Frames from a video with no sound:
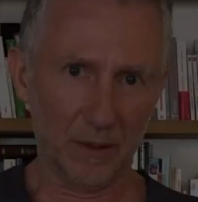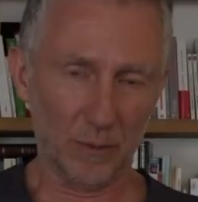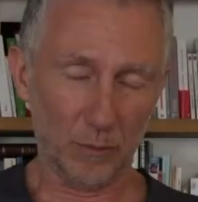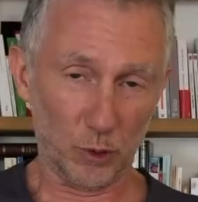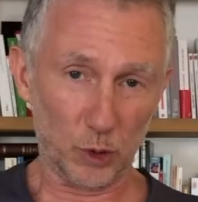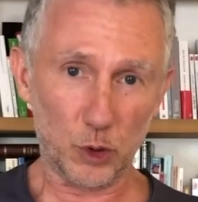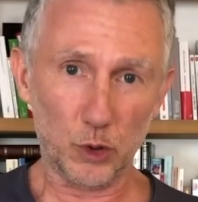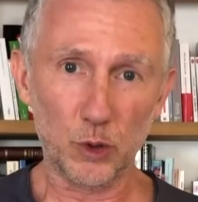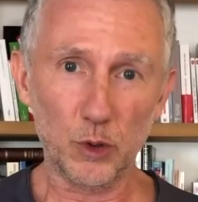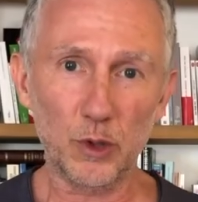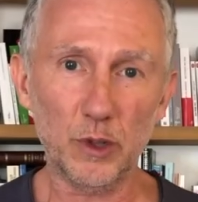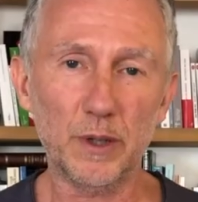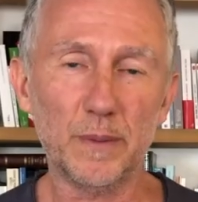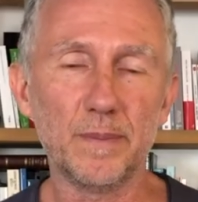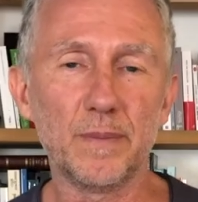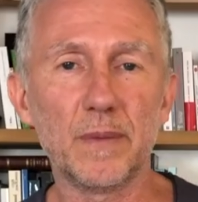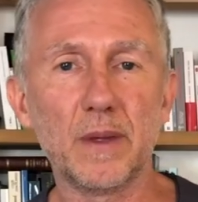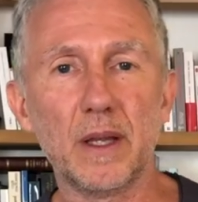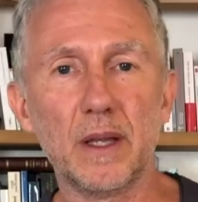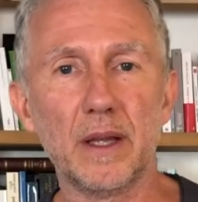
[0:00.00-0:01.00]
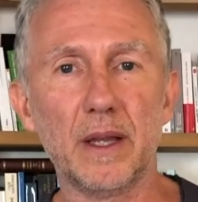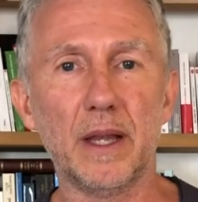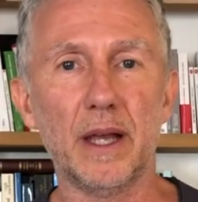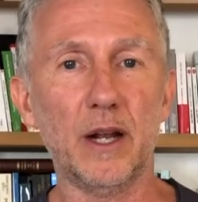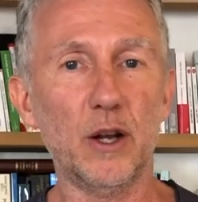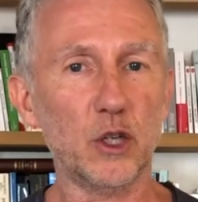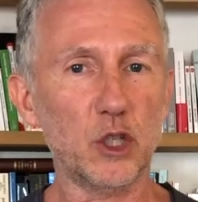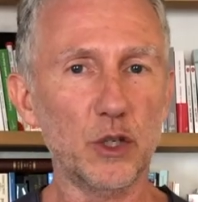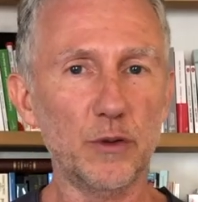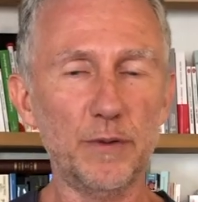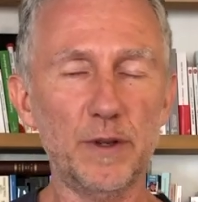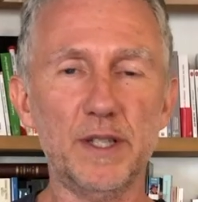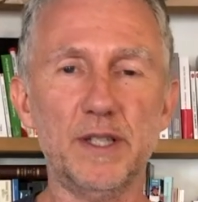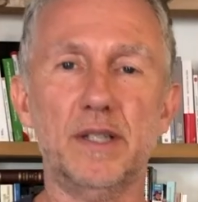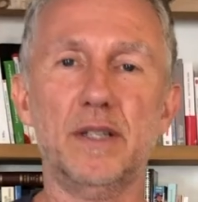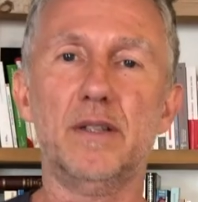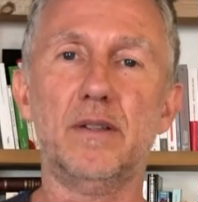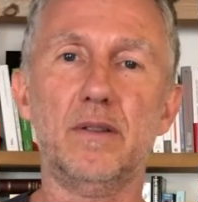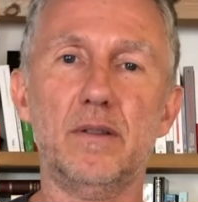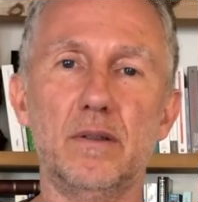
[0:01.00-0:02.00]
Bonjour, alors je fais
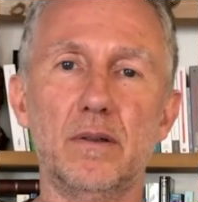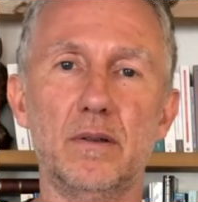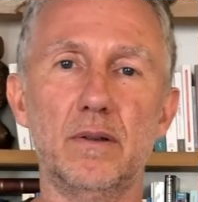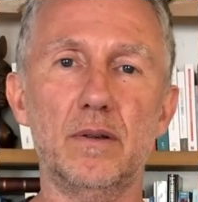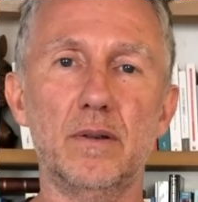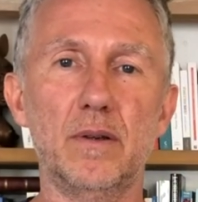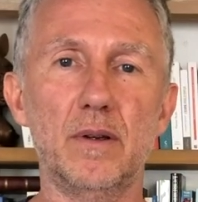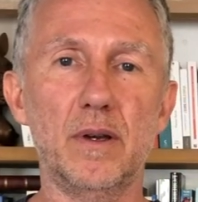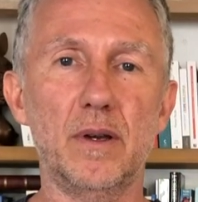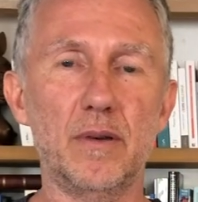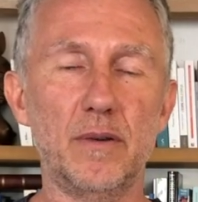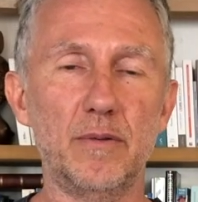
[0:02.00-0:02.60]
cette euh,